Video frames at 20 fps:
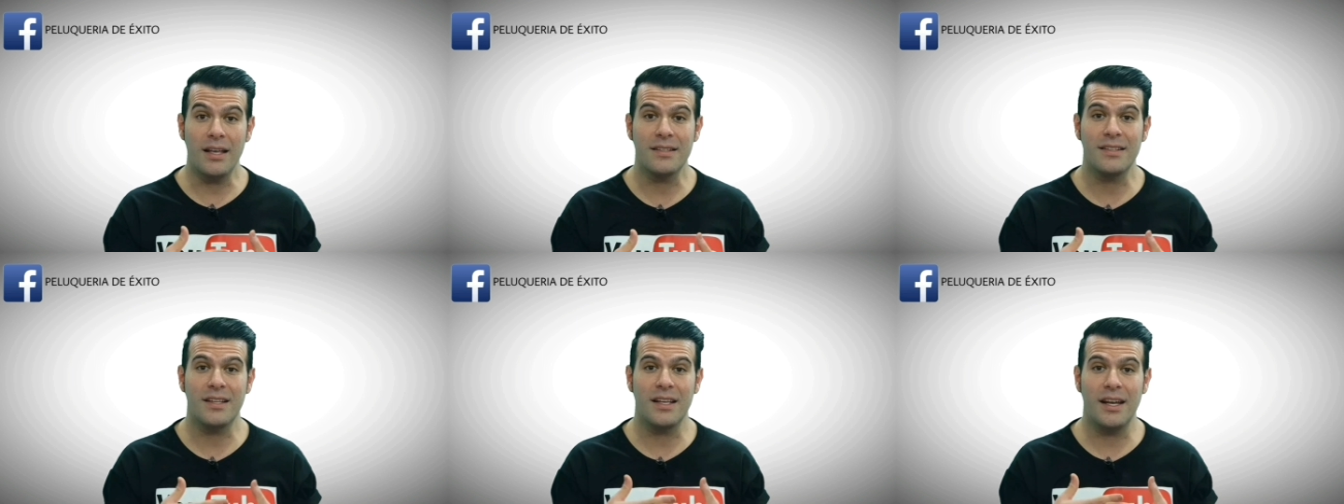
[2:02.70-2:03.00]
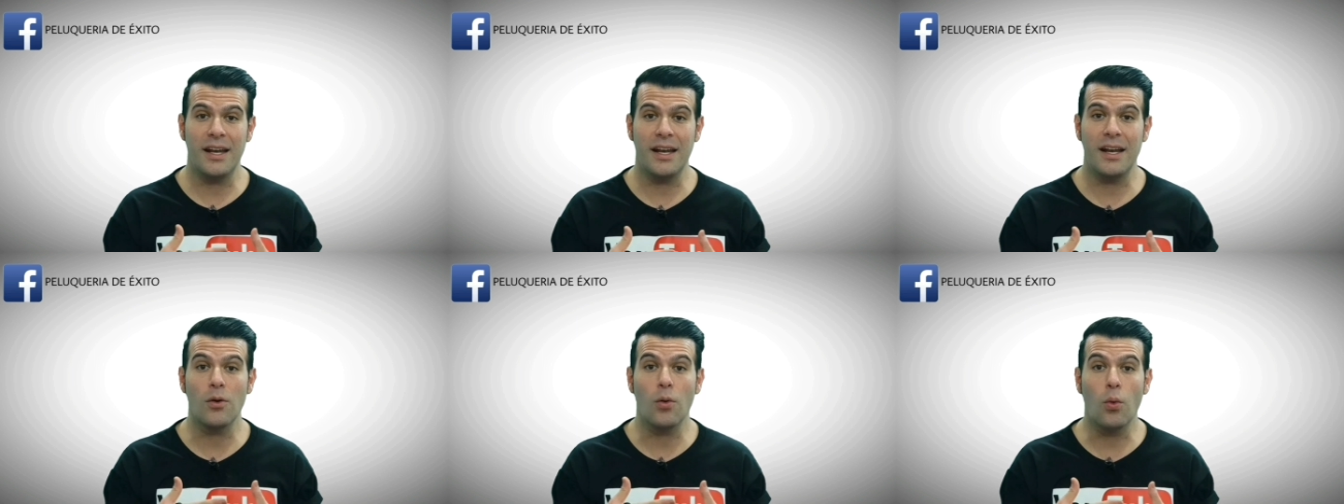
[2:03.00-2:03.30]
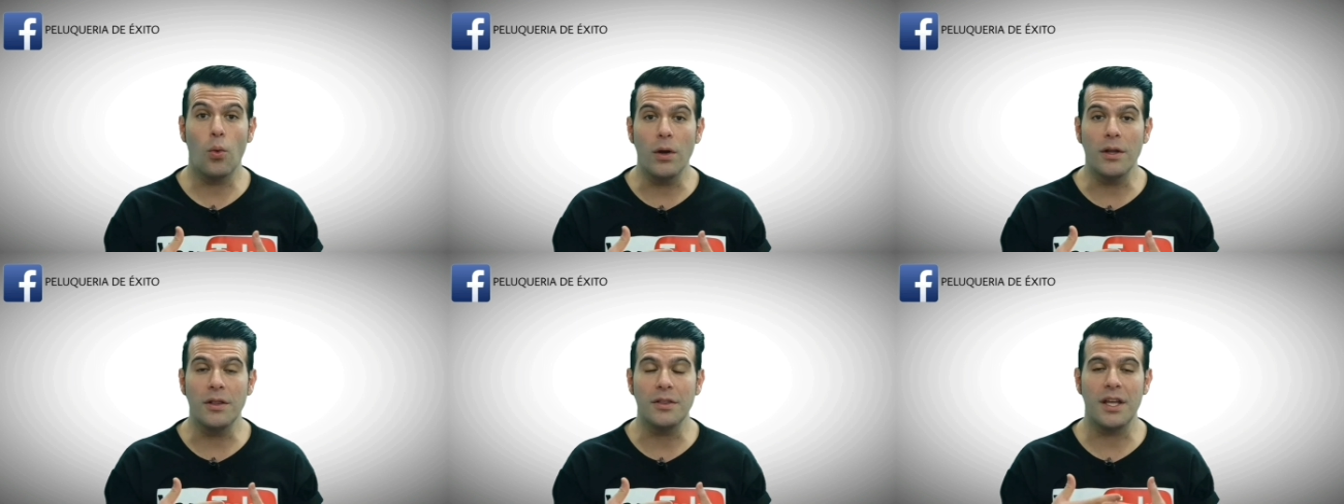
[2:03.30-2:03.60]
es tener en
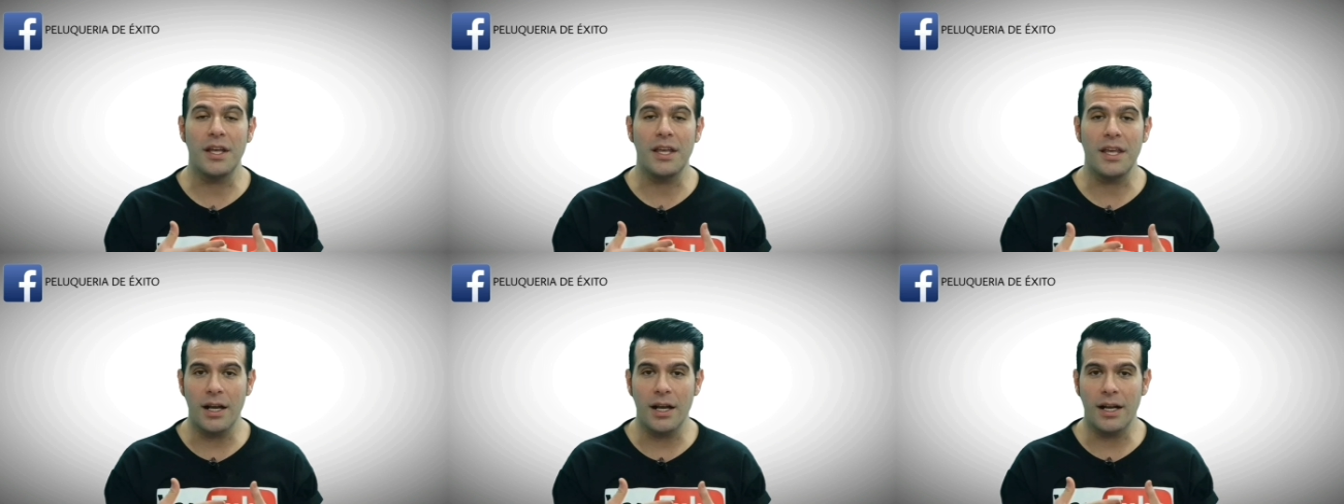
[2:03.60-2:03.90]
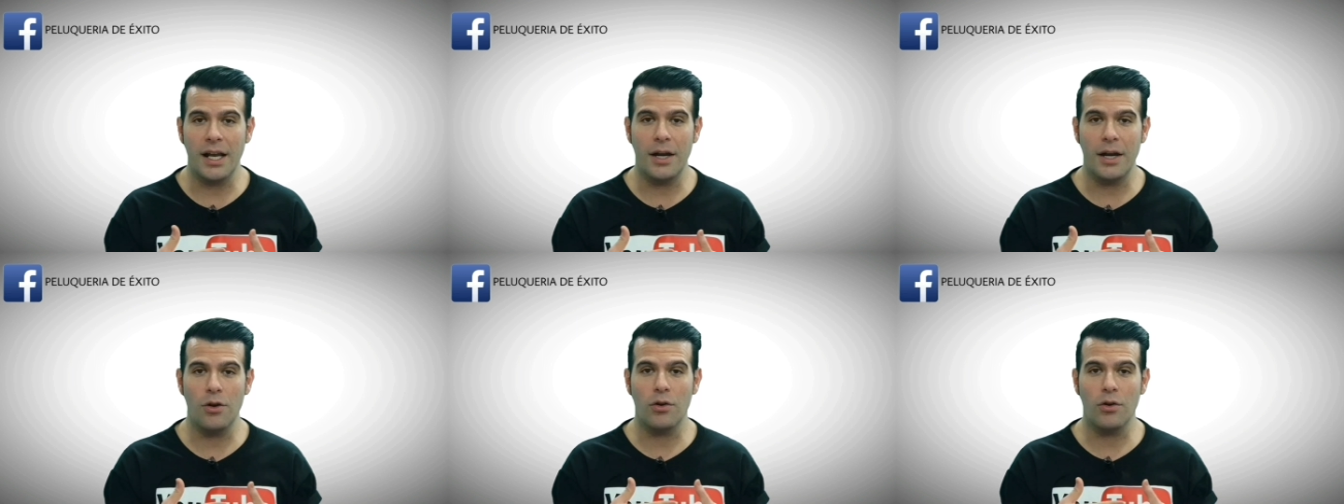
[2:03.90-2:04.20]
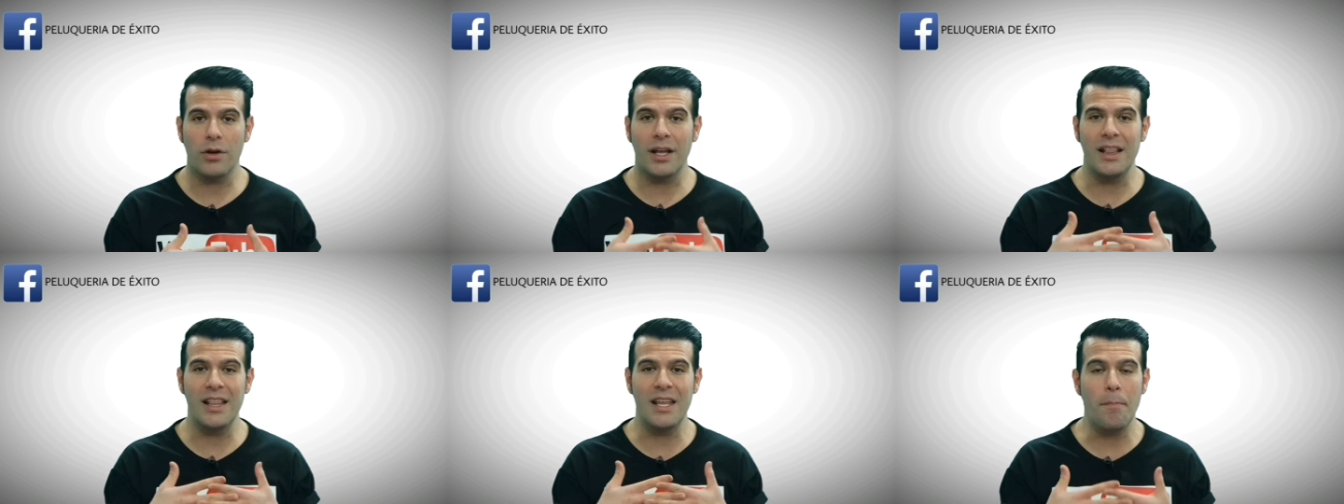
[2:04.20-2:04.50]
cuenta y en
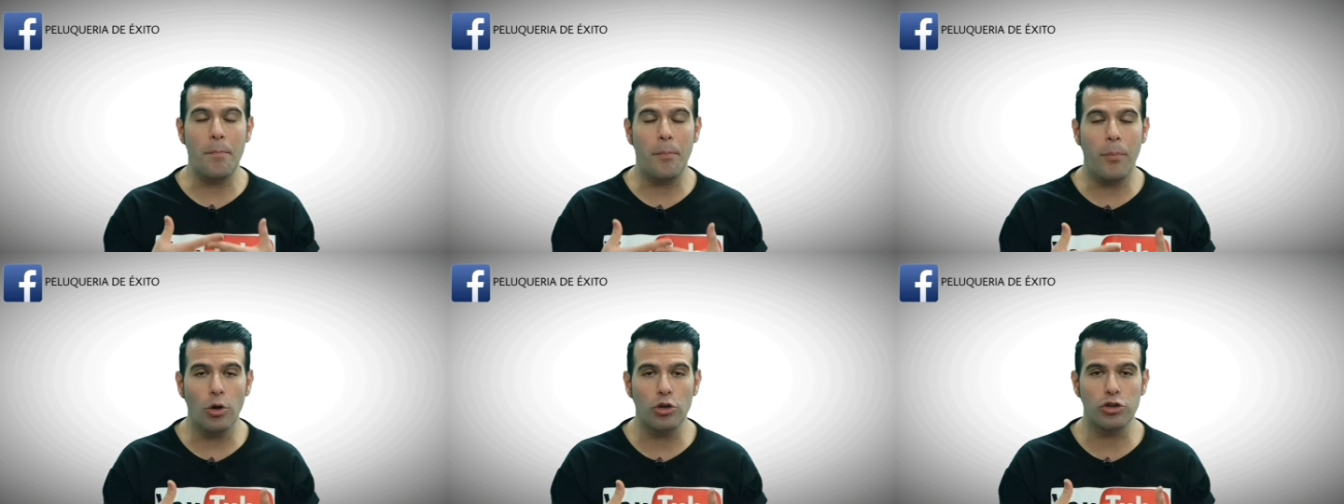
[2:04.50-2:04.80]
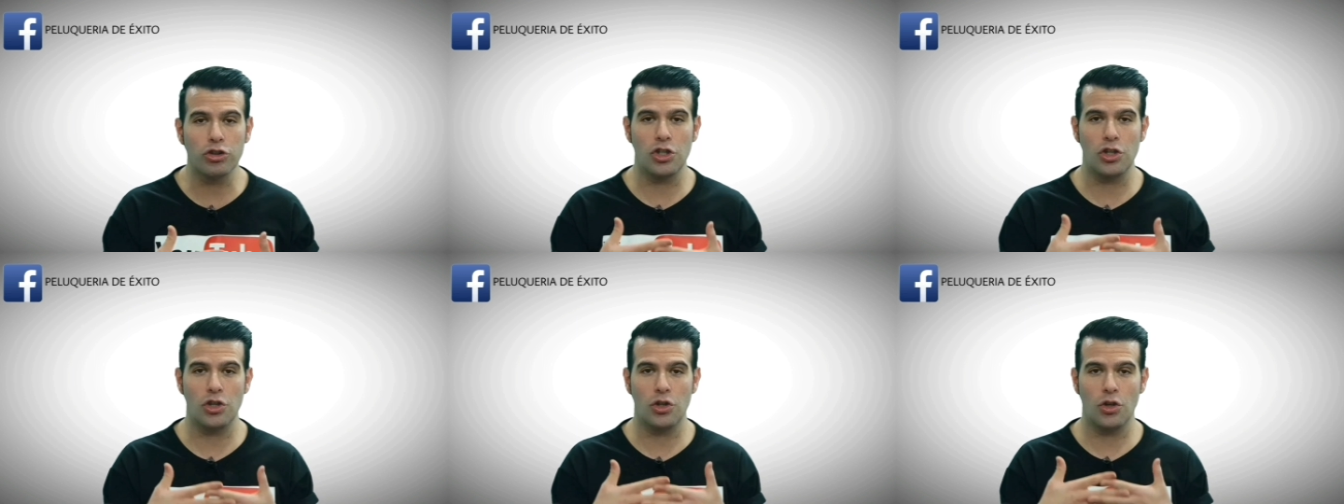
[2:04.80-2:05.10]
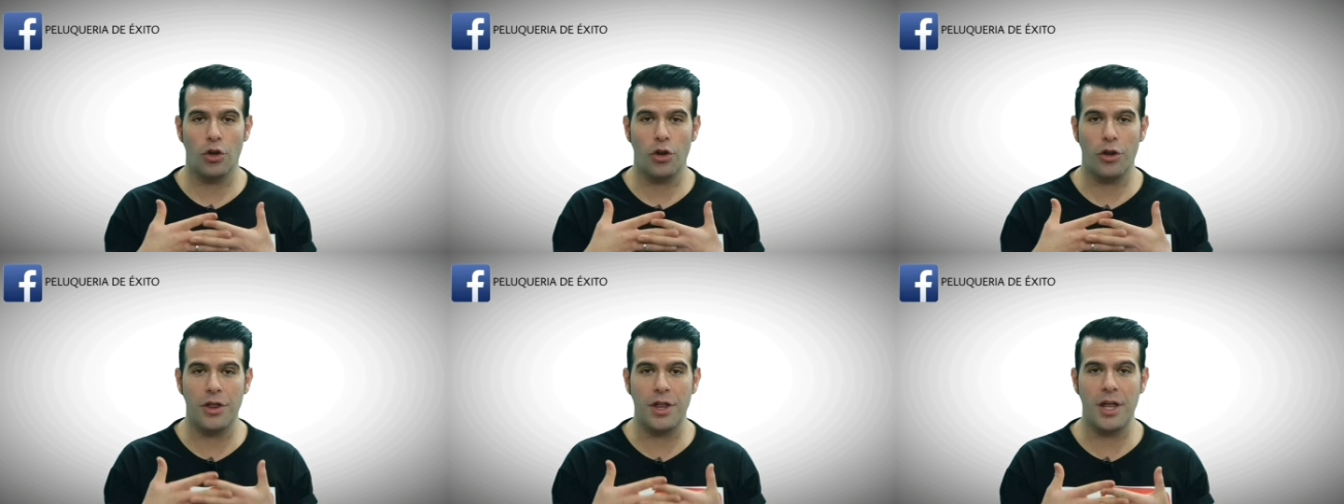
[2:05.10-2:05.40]
claro que el
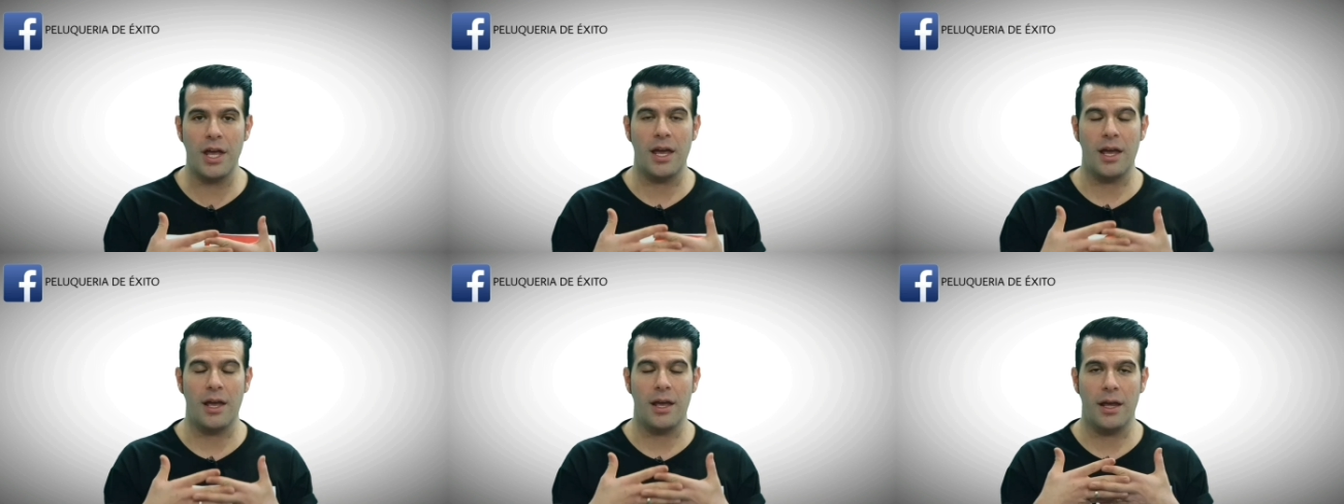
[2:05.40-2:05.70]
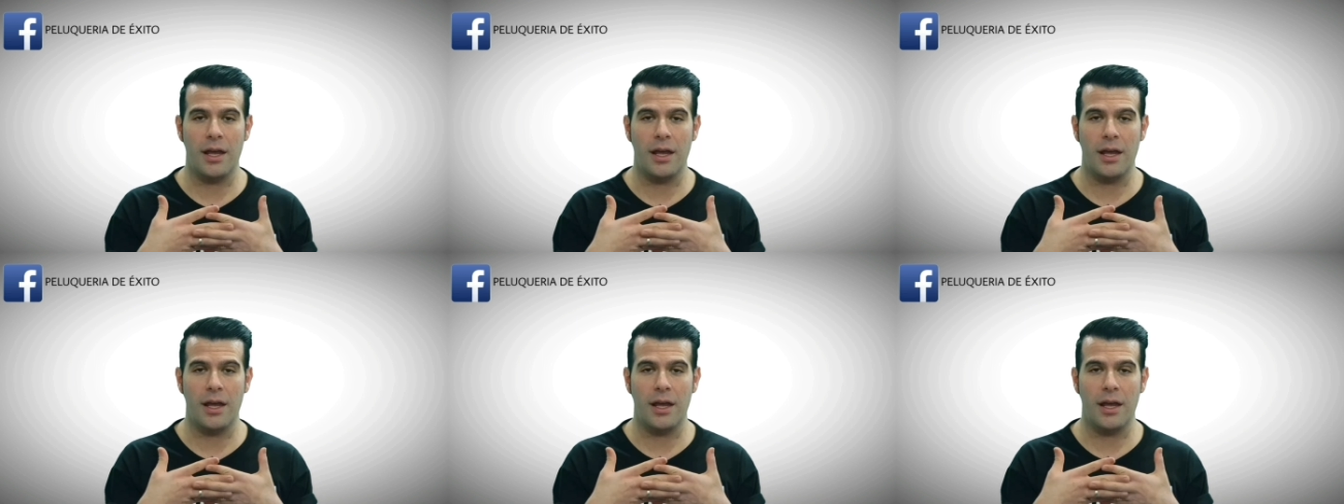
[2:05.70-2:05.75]
depósito del